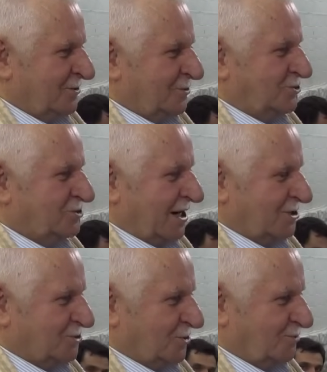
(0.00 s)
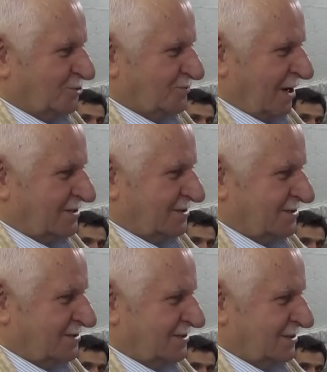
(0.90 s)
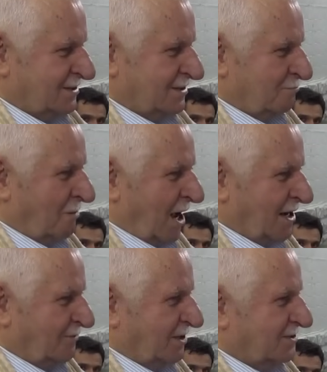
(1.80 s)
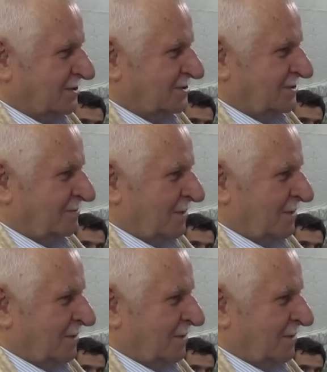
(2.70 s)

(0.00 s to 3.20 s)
Üç tane sorumuz var. Manevidir.